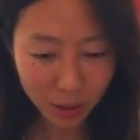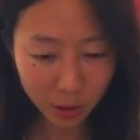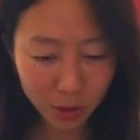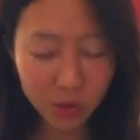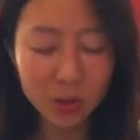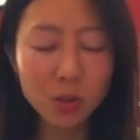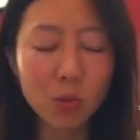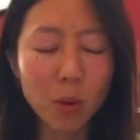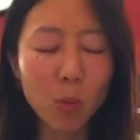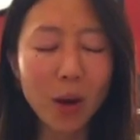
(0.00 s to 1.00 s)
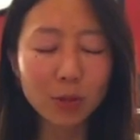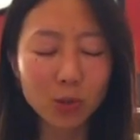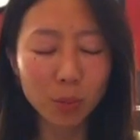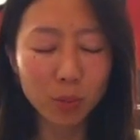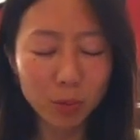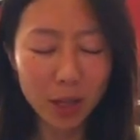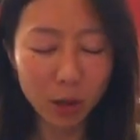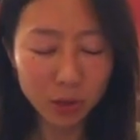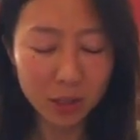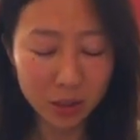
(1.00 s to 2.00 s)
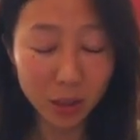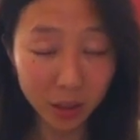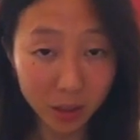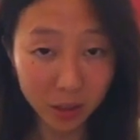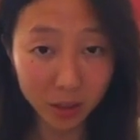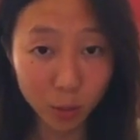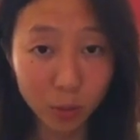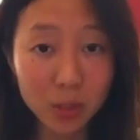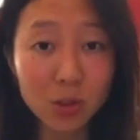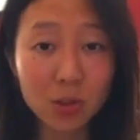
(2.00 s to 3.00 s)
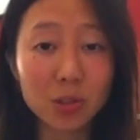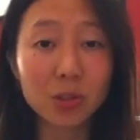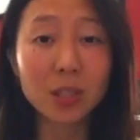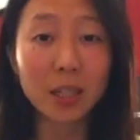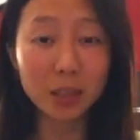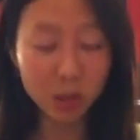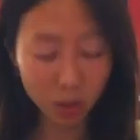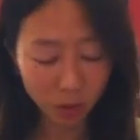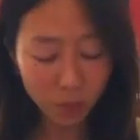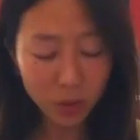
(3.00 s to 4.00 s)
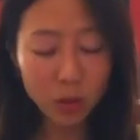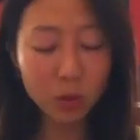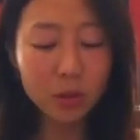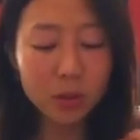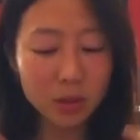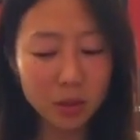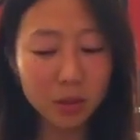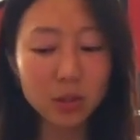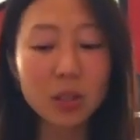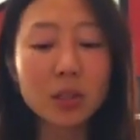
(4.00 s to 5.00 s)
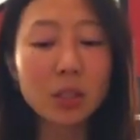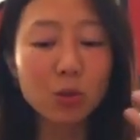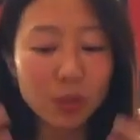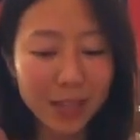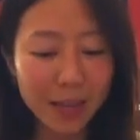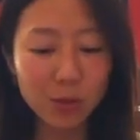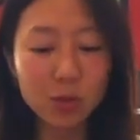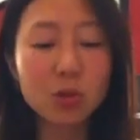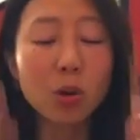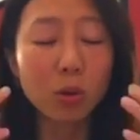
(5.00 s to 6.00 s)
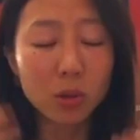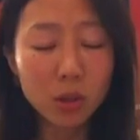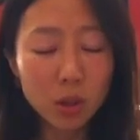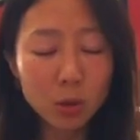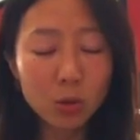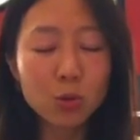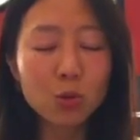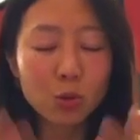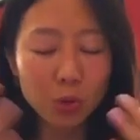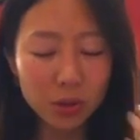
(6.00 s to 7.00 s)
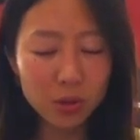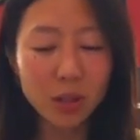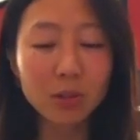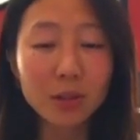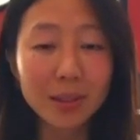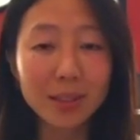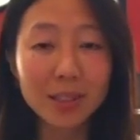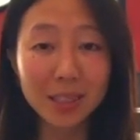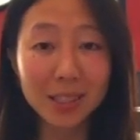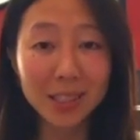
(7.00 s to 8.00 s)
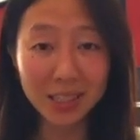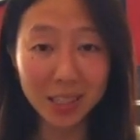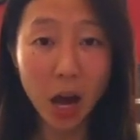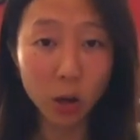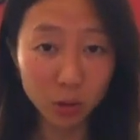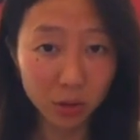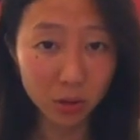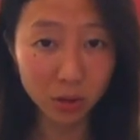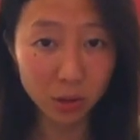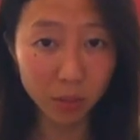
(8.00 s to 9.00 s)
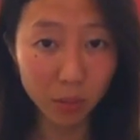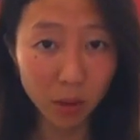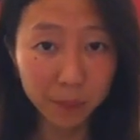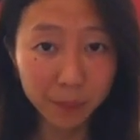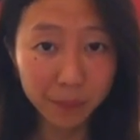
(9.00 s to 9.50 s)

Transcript: 事实是我们完全不了解任何人，我们只能够用自己的身体去感受，去觉知到自己喜好的是什么。